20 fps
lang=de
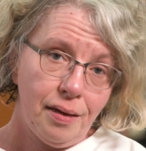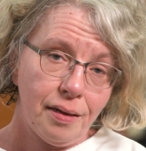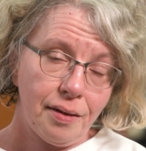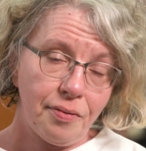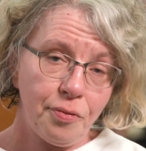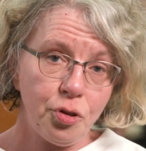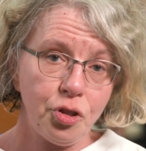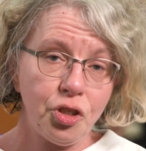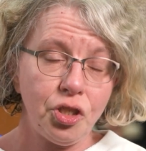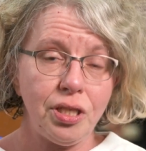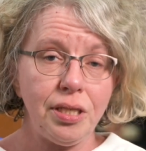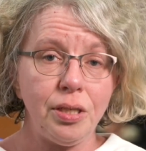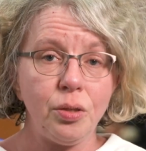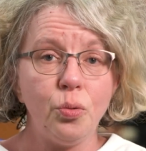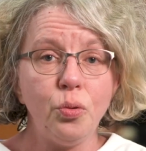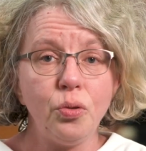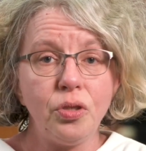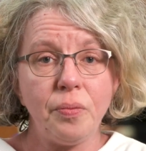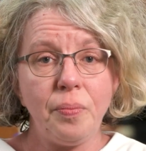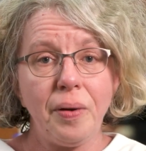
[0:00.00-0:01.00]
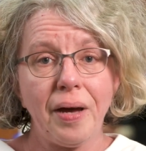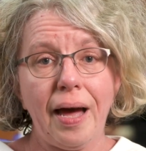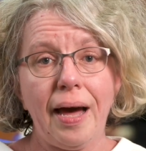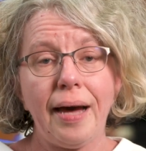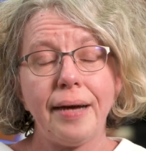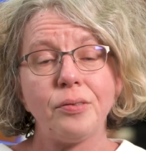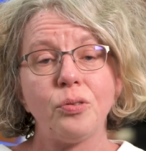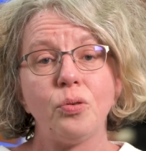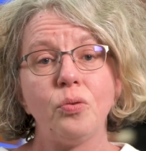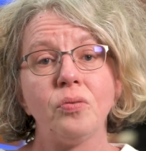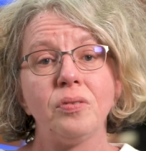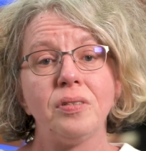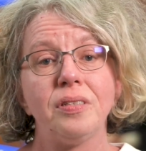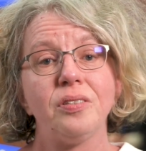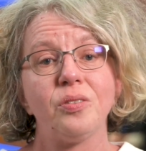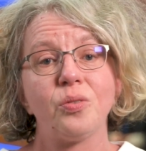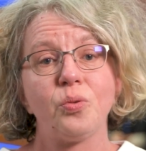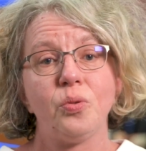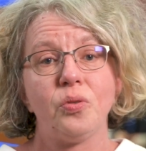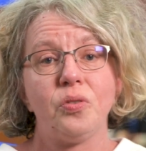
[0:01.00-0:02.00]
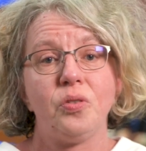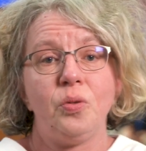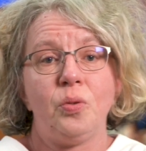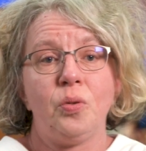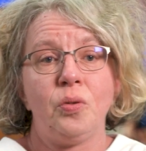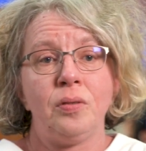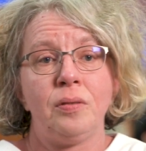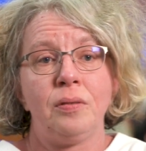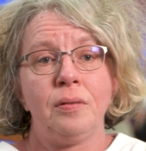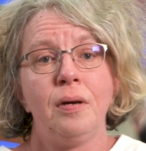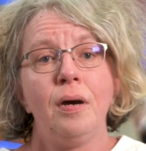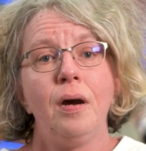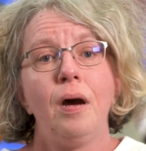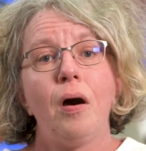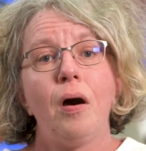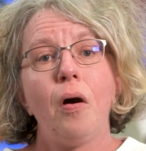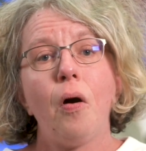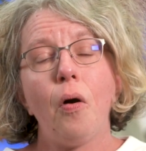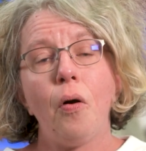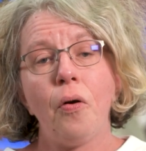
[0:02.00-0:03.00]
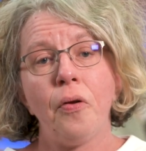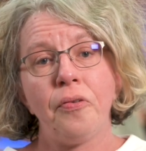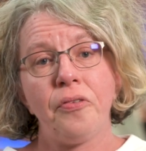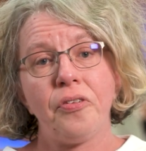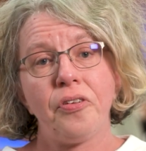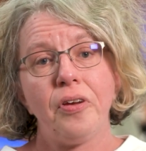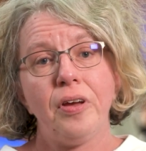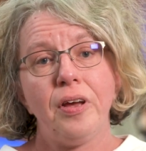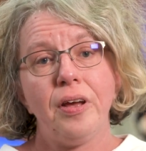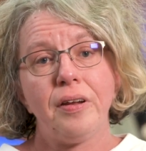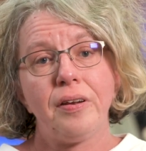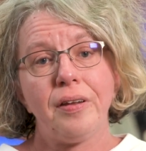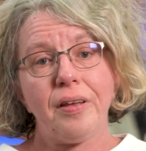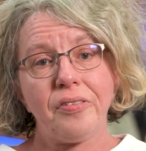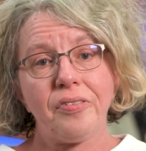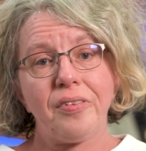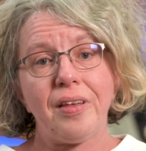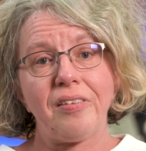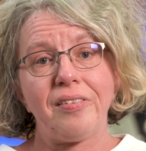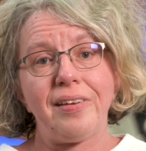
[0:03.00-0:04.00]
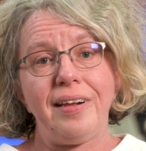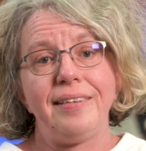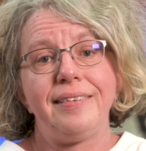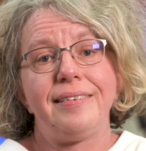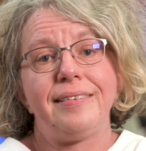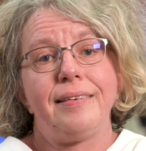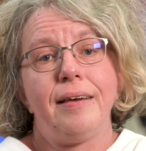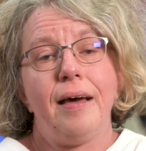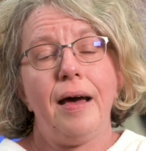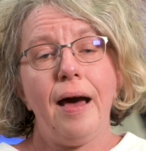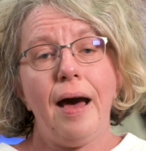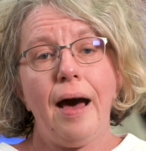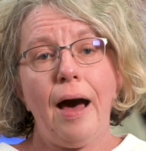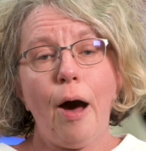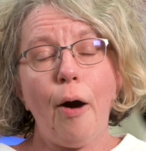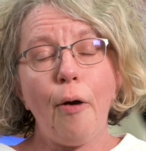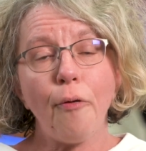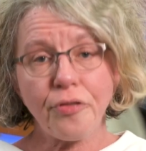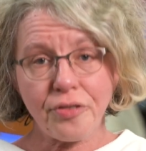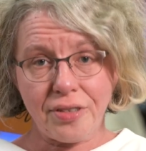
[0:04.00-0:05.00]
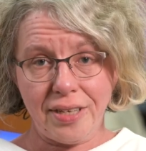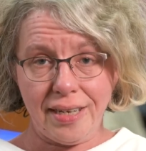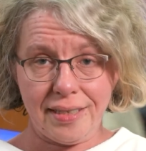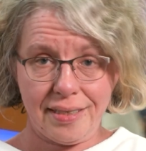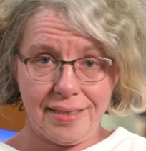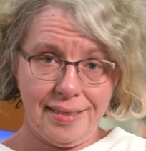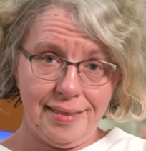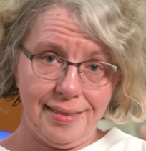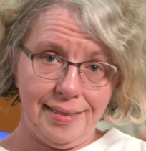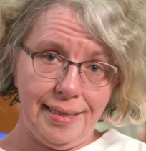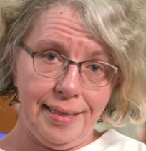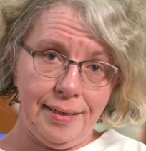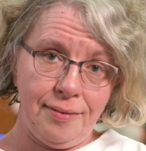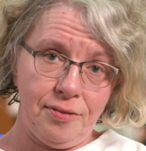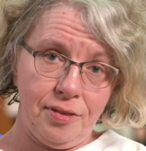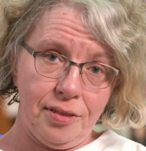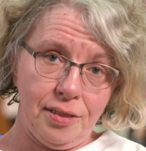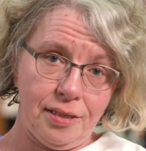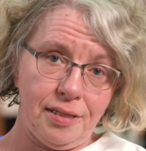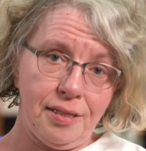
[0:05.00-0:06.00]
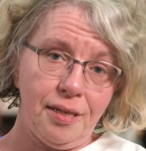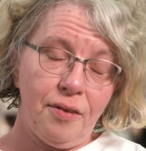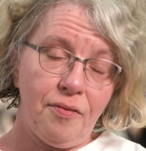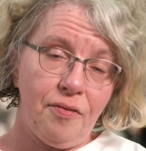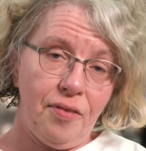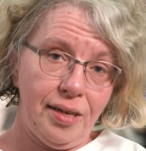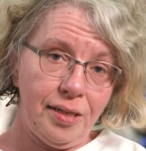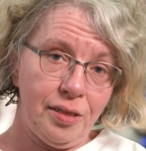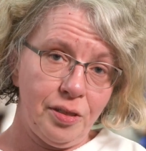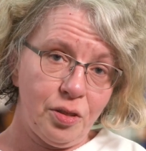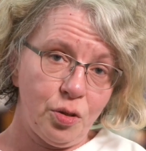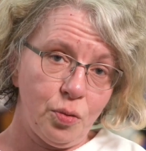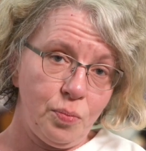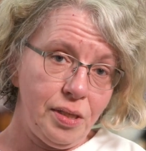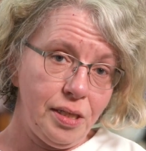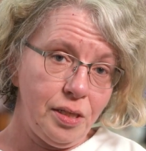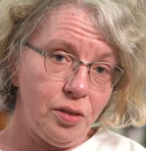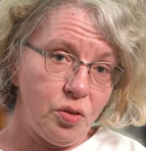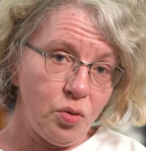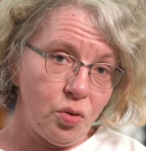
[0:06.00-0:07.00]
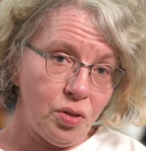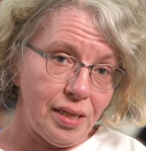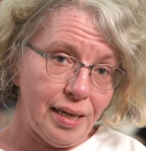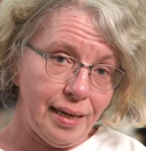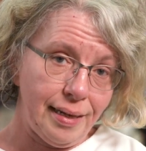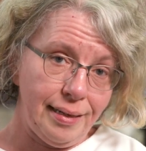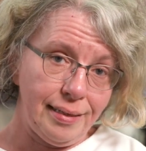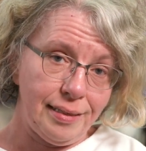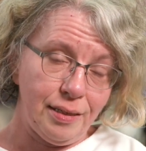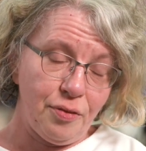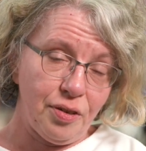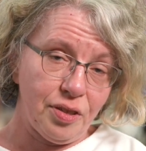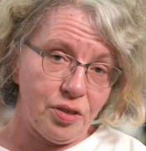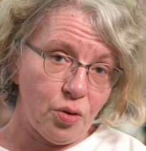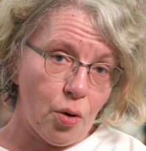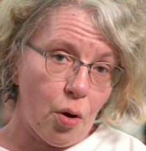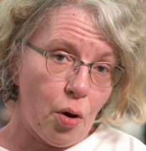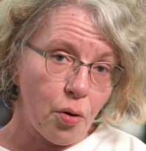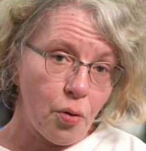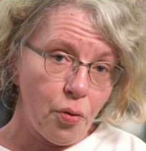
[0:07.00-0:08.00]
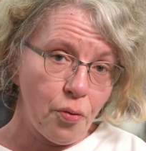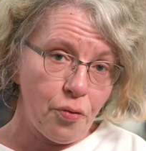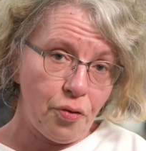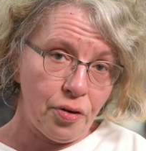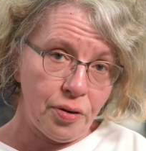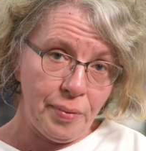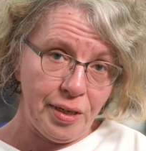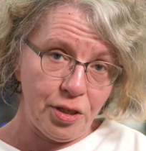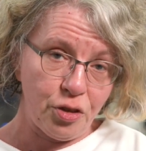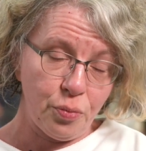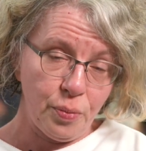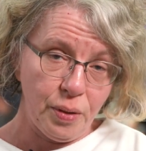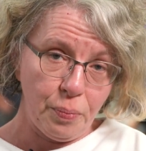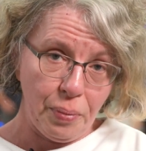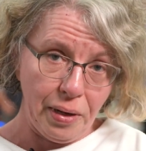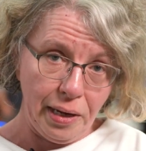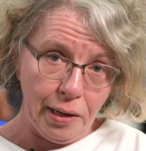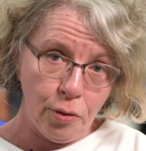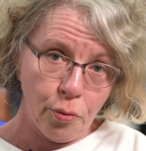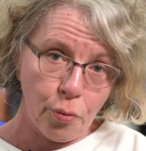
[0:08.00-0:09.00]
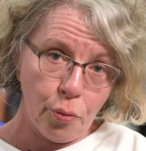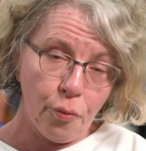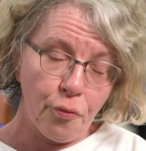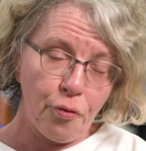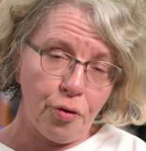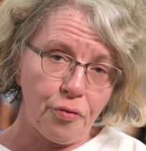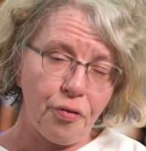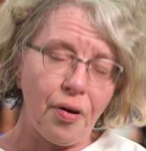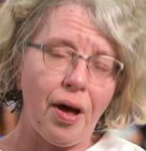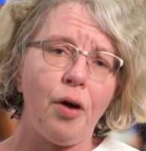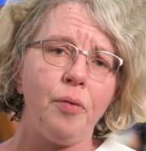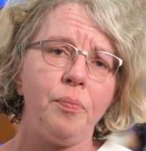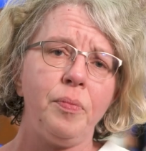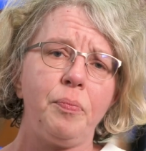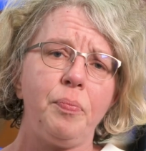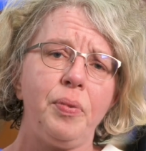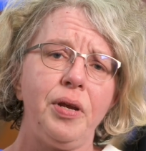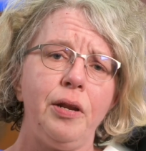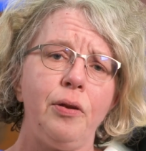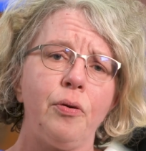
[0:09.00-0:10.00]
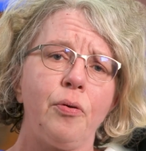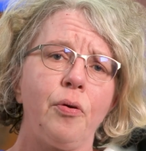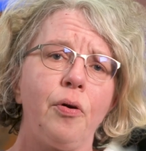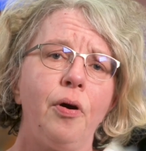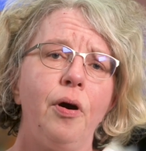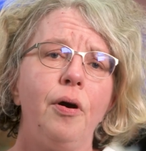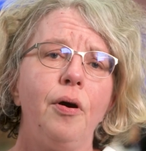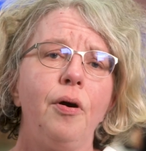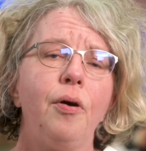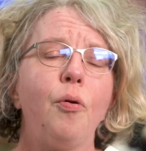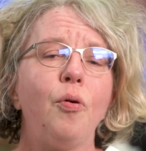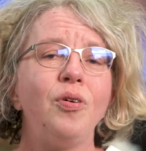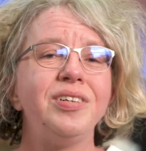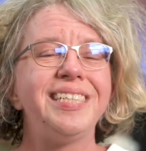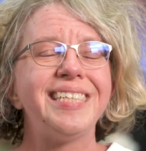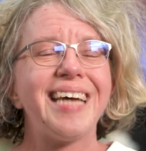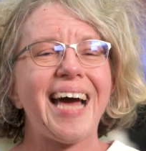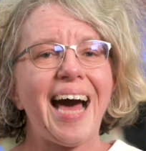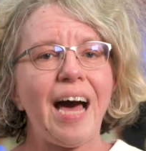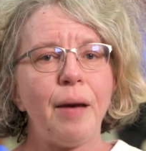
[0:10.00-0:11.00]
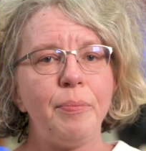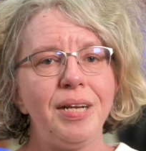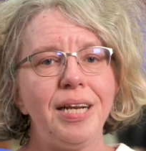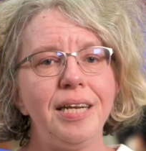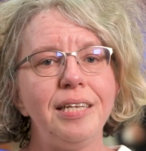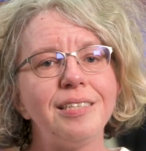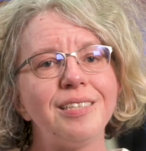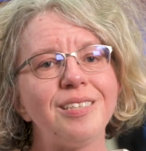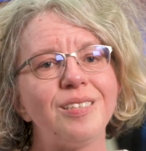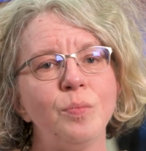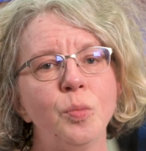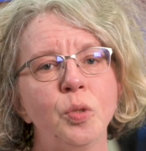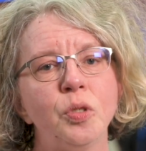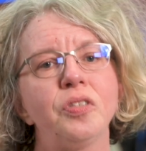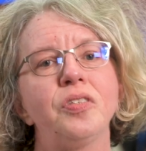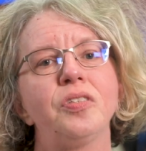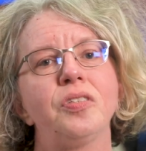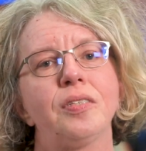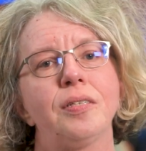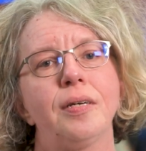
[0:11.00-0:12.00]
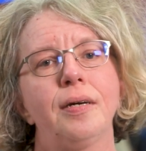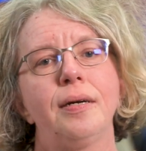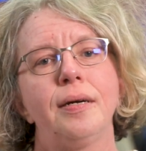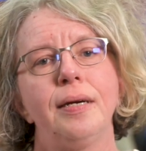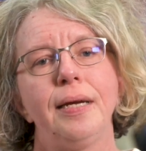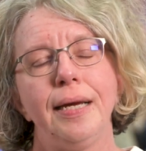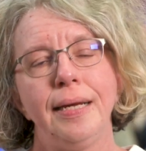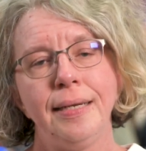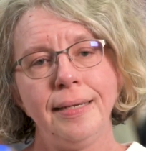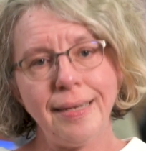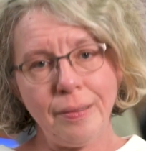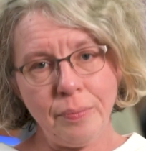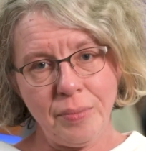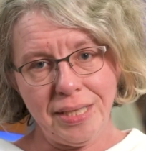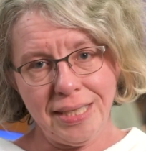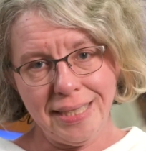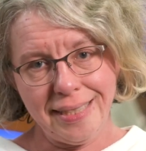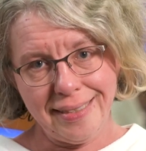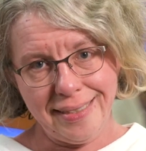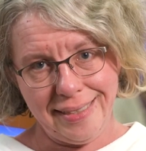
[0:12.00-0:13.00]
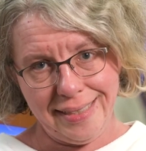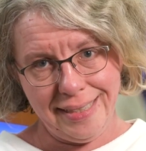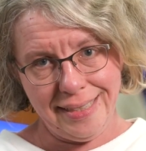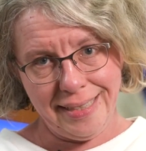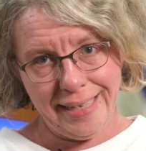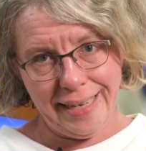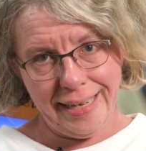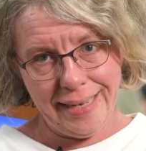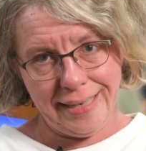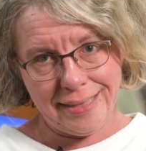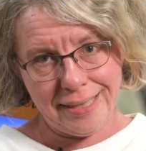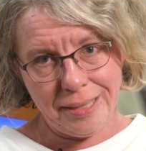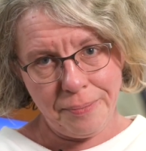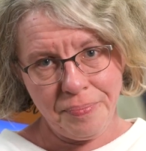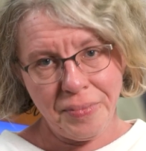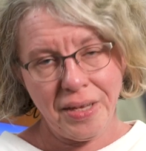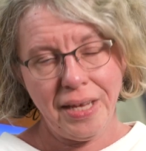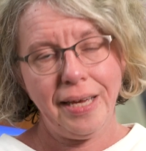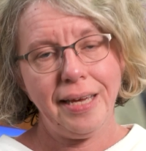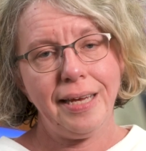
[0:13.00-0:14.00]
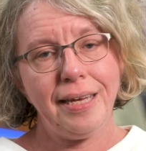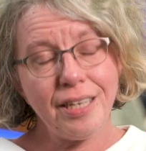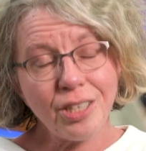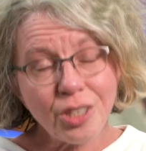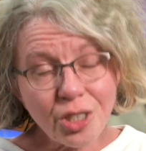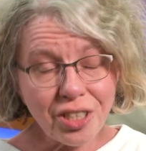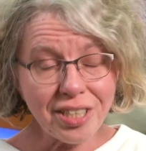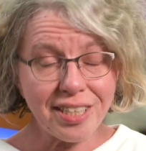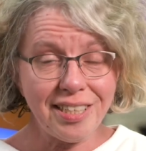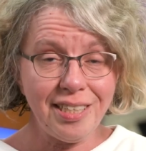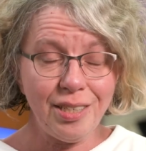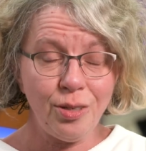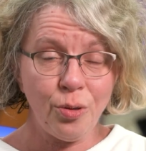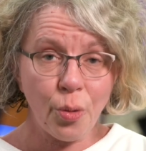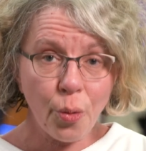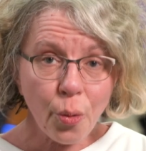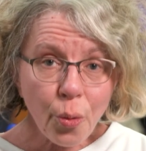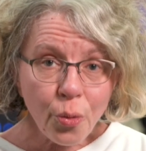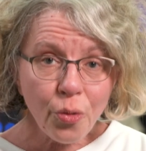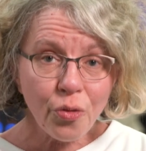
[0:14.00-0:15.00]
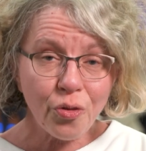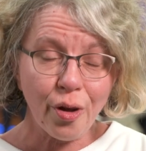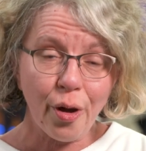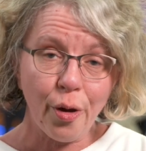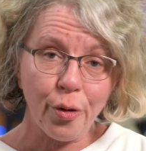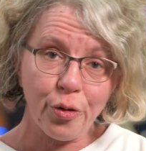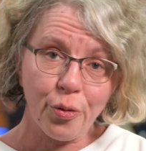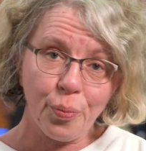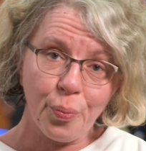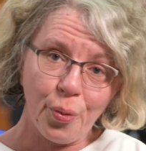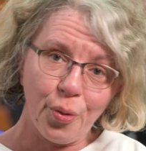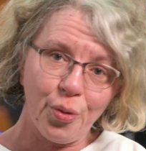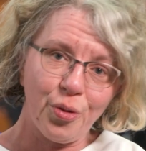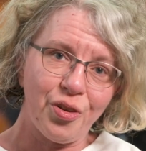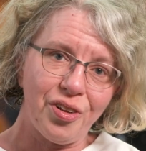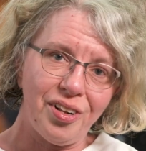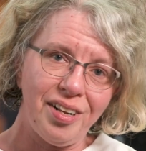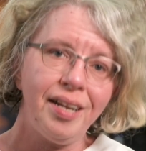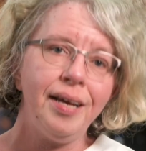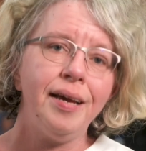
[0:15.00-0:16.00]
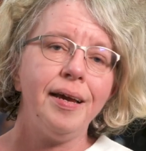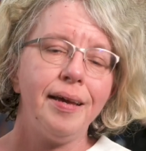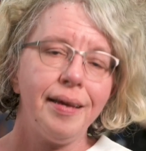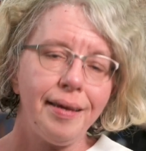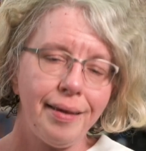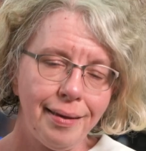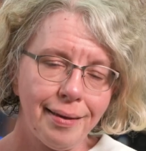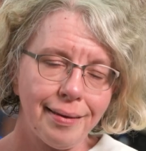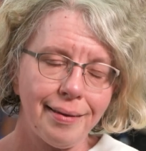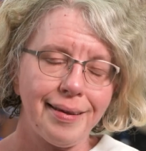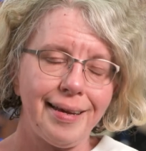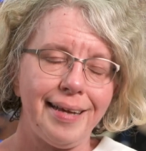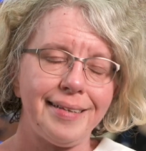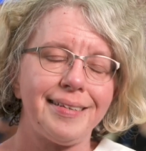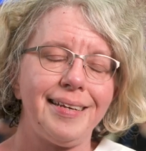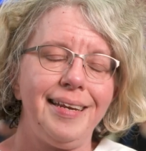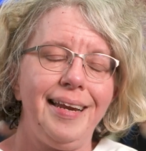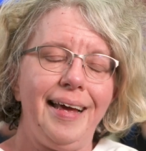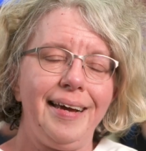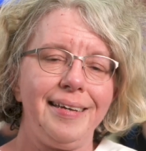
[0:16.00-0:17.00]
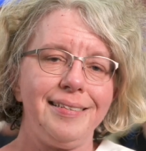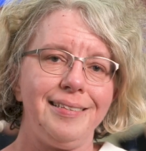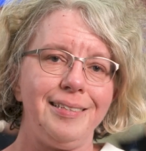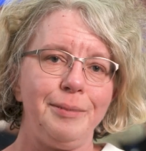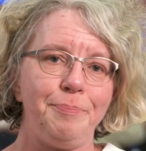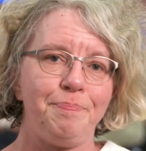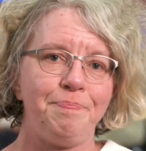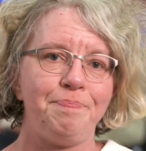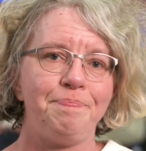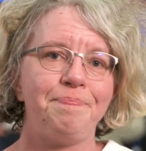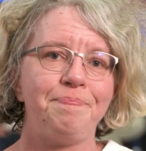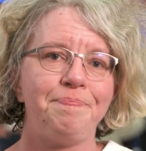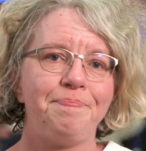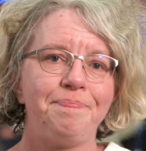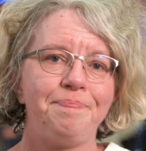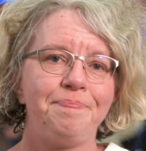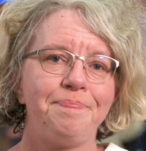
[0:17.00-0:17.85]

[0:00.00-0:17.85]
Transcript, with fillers: Ich wünsche Ihnen gute Beratungen, Diskussionen und dass das als Auftakt gesehen wird, wenn es um die gesundheitliche Versorgung von Menschen mit Behinderung, von Frauen mit Behinderung und Ableismus in der Medizin geht. Ich schicke Ihnen Grüße aus Brüssel, Ihre Katrin Langensiepen.